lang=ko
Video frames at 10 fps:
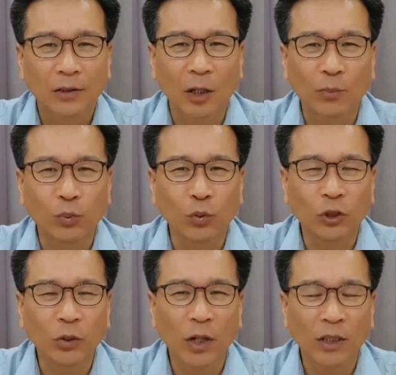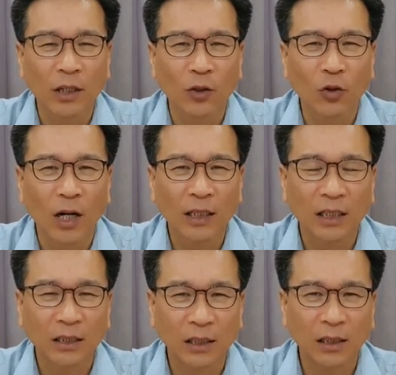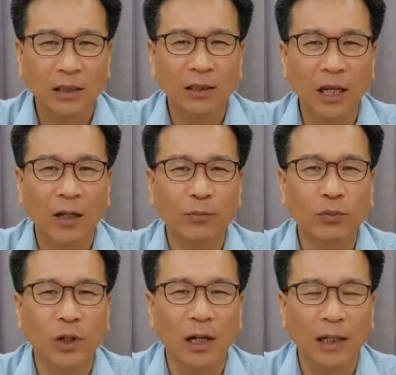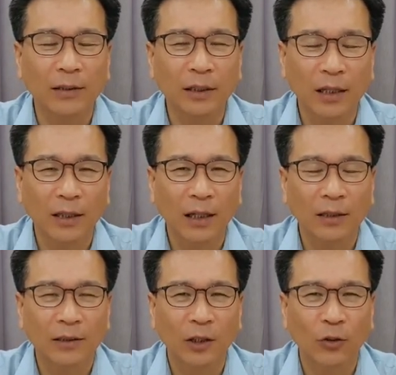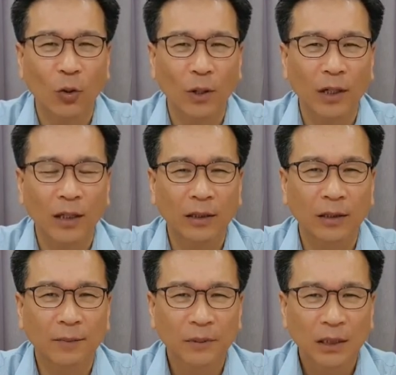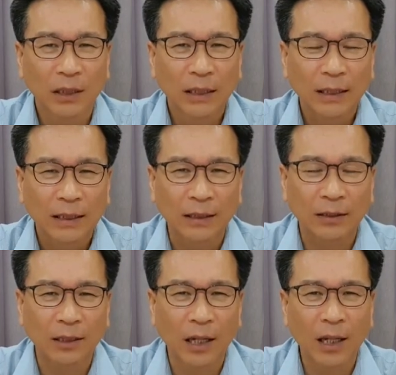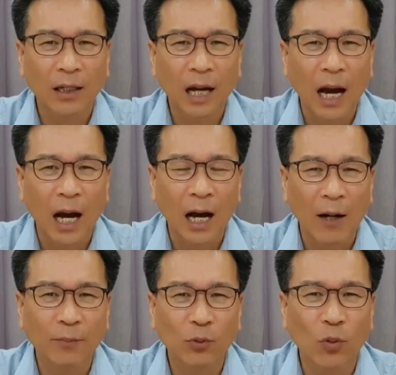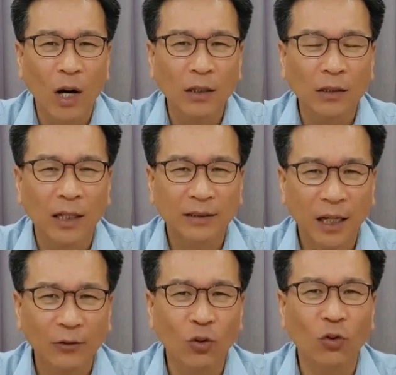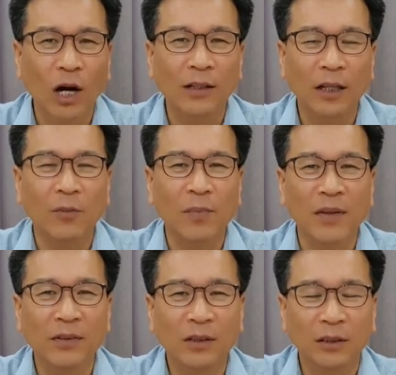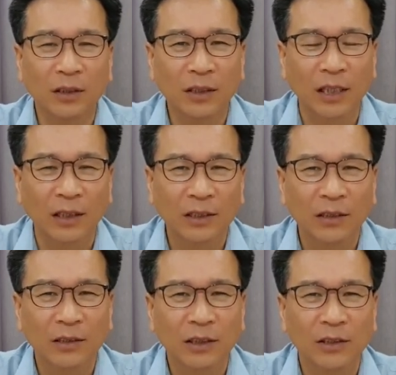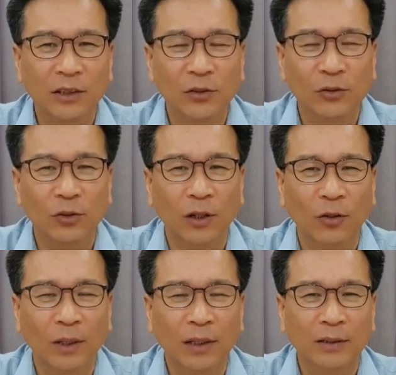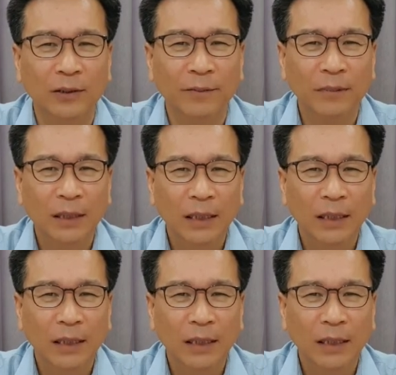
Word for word: 그가 부귀와 영광이 크게 부강할 때에 그때 교만하여 이스라엘 아합 왕과 사돈 관계를 맺는 그런 결정적인 실수를 하고 말았죠.